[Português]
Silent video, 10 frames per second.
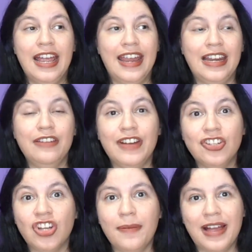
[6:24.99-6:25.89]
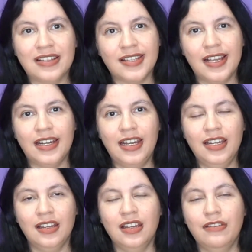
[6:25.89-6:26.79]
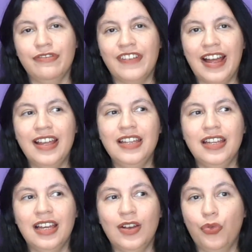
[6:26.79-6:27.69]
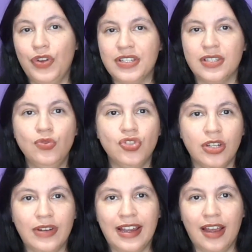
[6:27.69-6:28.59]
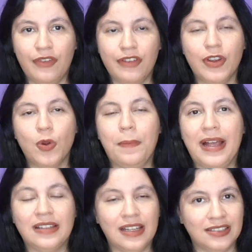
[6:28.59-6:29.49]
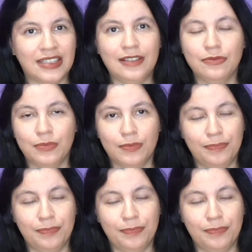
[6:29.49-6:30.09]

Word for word: Ele vai chamar a Sanem e vai é, oferecer um dinheiro a ela, vai ver que o pai dela tá em